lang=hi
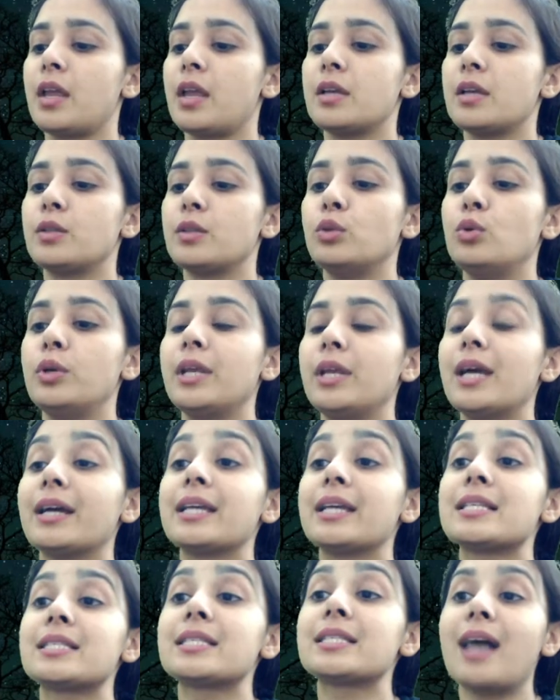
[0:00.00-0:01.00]
दुनिया के
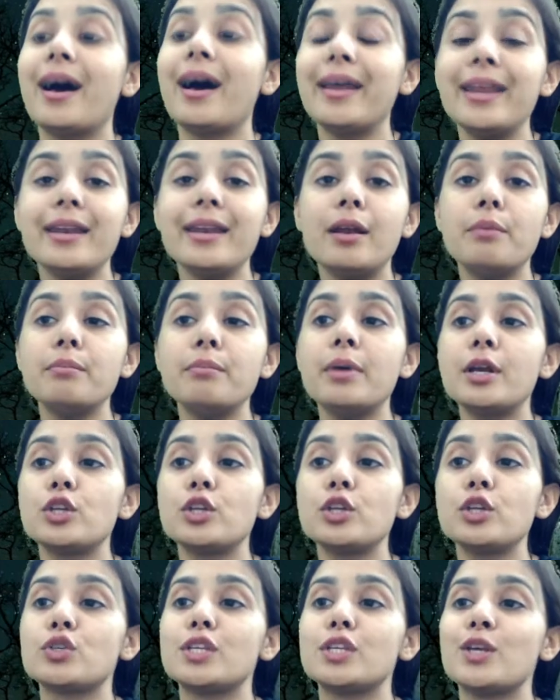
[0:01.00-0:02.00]
सारे नंबर
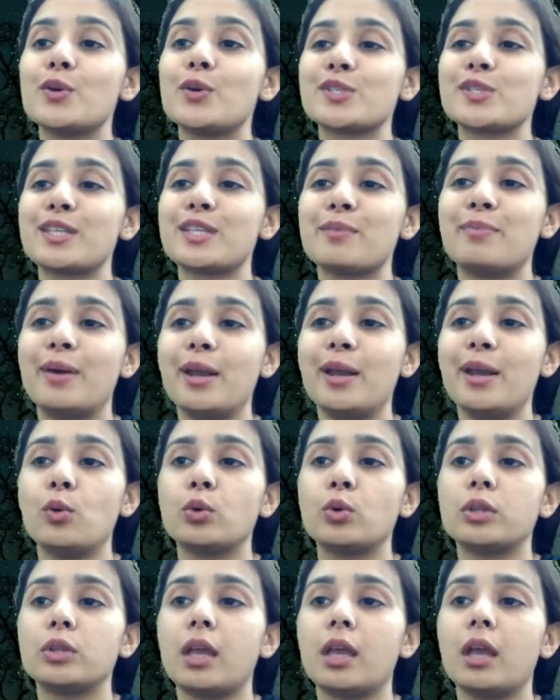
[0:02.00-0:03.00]
जो ज़ीरो से बड़े
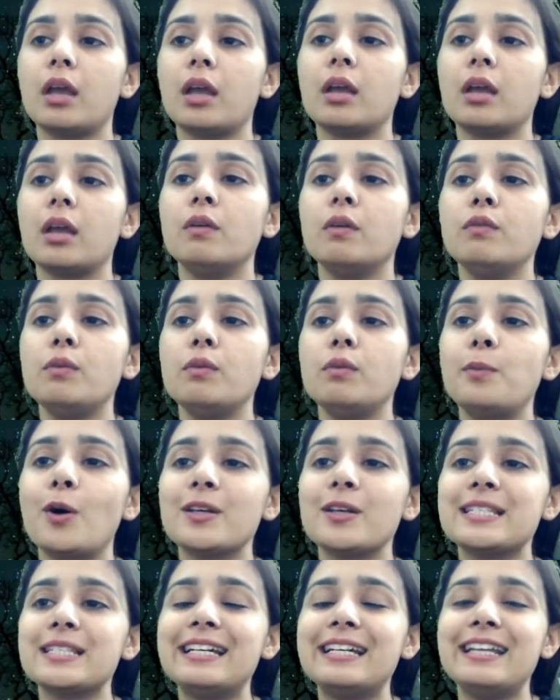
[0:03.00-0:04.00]
होते हैं वो
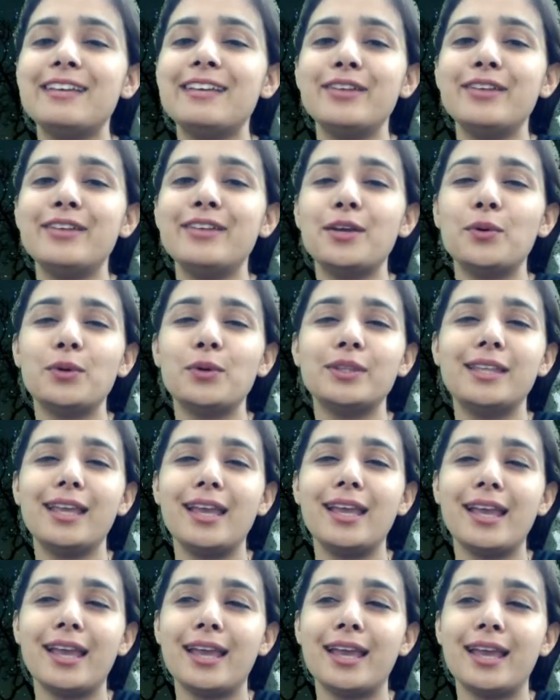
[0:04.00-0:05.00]
पॉजिटिव ही होते
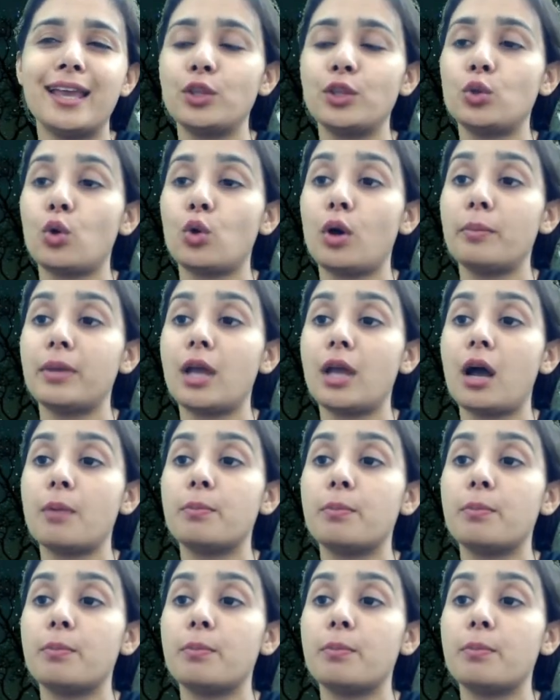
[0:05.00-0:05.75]
हैं तो हम यहाँ पर